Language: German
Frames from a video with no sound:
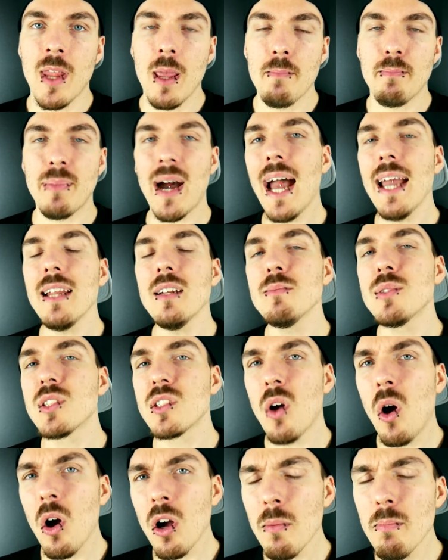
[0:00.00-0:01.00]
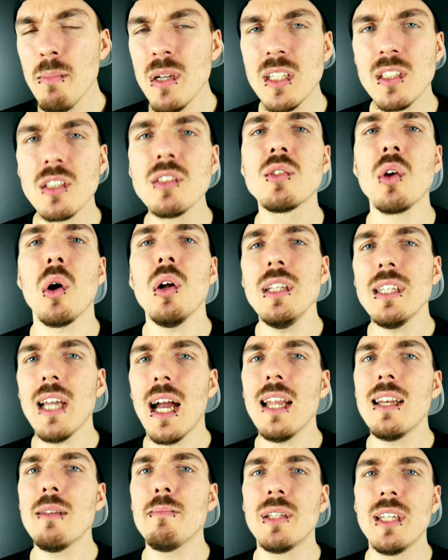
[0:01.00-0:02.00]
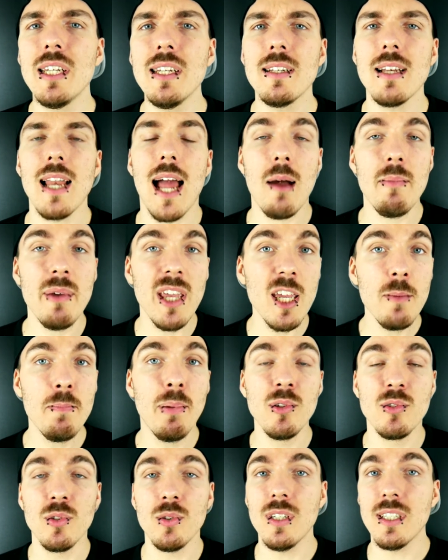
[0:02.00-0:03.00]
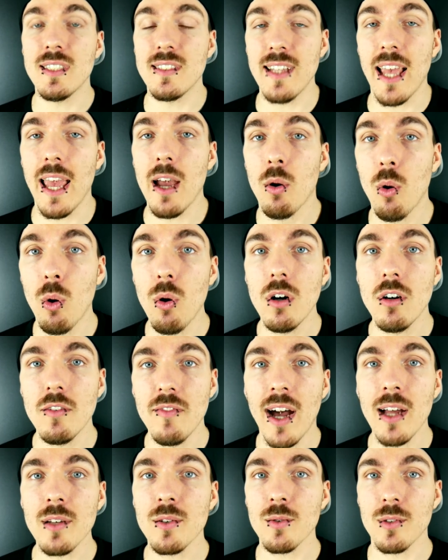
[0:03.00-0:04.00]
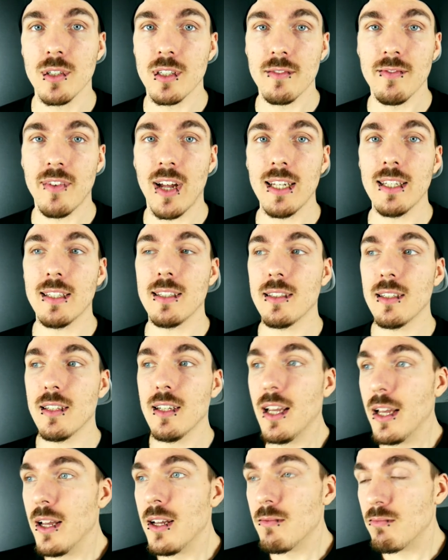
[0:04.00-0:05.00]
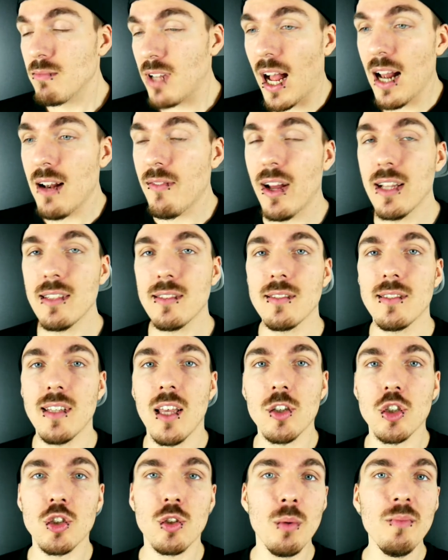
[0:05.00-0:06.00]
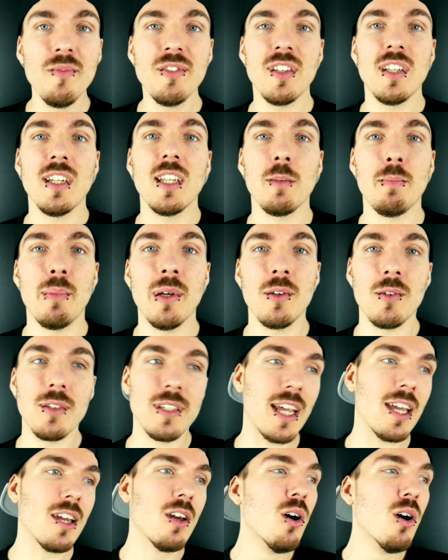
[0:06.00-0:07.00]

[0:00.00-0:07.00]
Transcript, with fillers: Bei einem Song mit solch einem Titel habe ich persönlich sehr hohe Erwartungen, weil ich teilweise sehr stumpfsinnig bin und denke,